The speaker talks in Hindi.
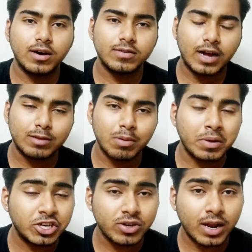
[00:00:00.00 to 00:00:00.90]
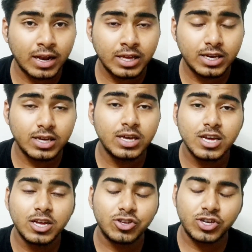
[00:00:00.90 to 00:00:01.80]
साथ में मनीषा रानी की
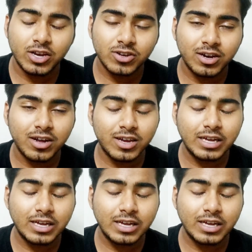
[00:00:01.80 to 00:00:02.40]
जिया शंकर